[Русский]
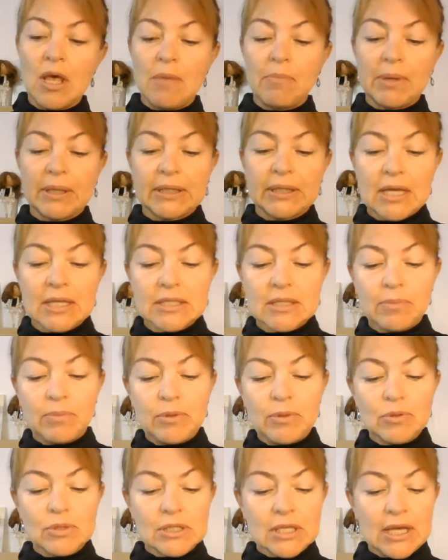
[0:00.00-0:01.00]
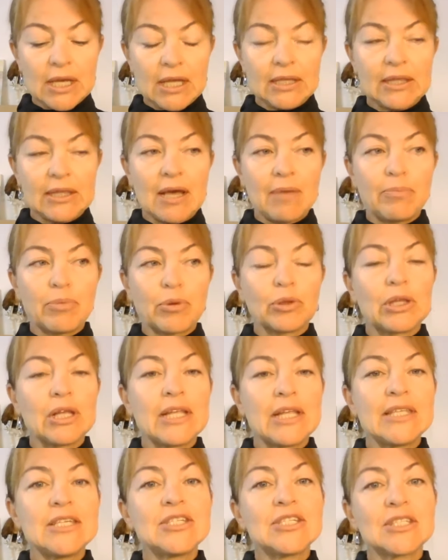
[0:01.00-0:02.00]
Протаза плюс – это
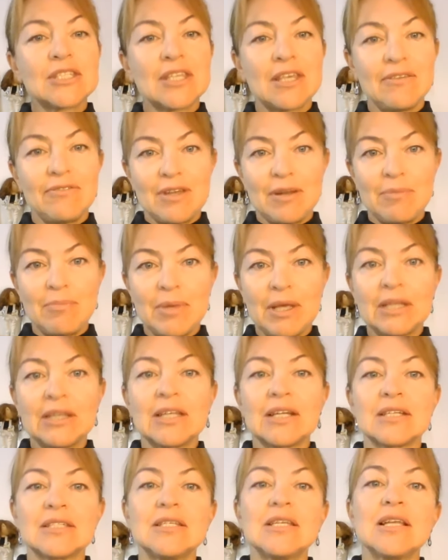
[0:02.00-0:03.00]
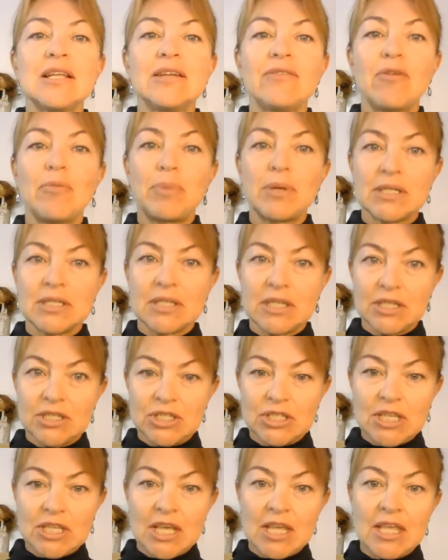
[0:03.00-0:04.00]
протолитические ферменты растительного
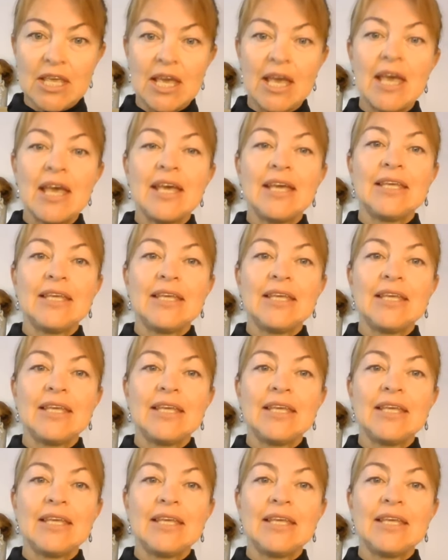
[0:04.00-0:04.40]
происхождения.